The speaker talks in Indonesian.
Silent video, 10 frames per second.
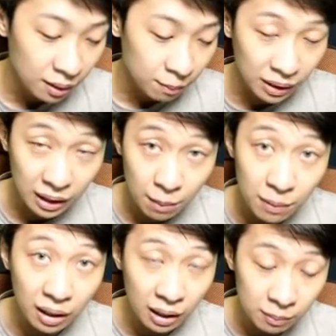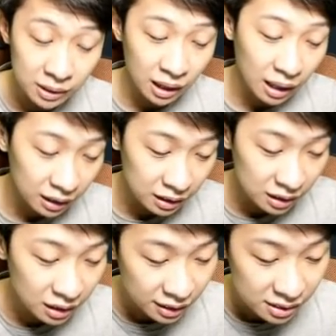Mereka bakal menyerang lagi.
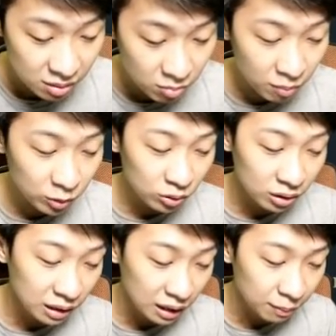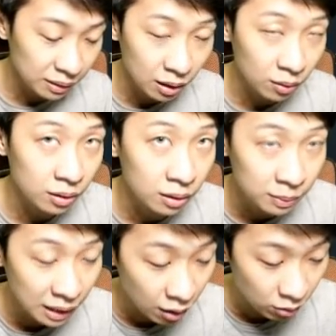Jadi Chrissy membentuk tentara petar, uh, eh,
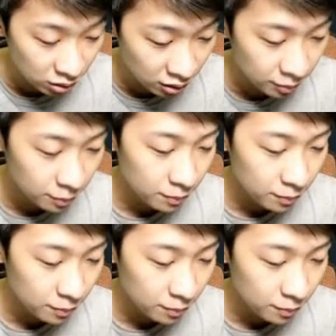petarung ya